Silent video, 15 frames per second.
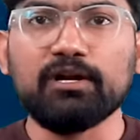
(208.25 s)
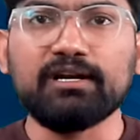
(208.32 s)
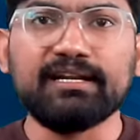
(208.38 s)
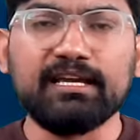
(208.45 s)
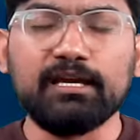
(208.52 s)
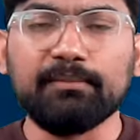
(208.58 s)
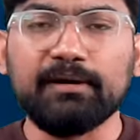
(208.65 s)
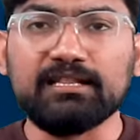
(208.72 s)
क्वालिटी
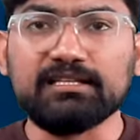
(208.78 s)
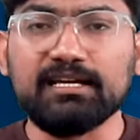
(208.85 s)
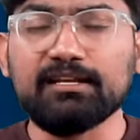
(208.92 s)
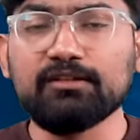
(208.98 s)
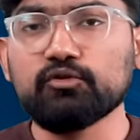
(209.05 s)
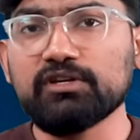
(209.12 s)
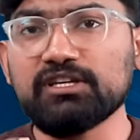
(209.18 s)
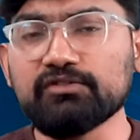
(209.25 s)
की बात करें
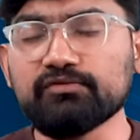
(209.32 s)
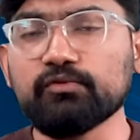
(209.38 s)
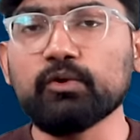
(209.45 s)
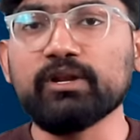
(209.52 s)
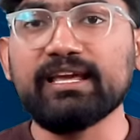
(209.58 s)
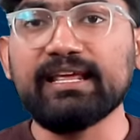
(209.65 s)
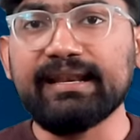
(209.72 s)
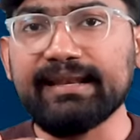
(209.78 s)
तो इस फोन
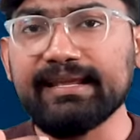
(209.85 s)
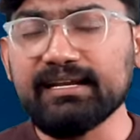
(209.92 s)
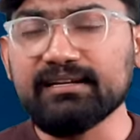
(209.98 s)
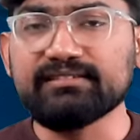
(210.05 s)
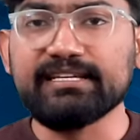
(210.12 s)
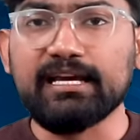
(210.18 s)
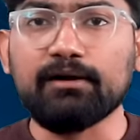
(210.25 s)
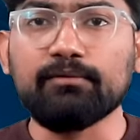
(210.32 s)
के रियर
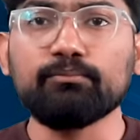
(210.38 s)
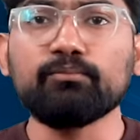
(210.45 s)
से आप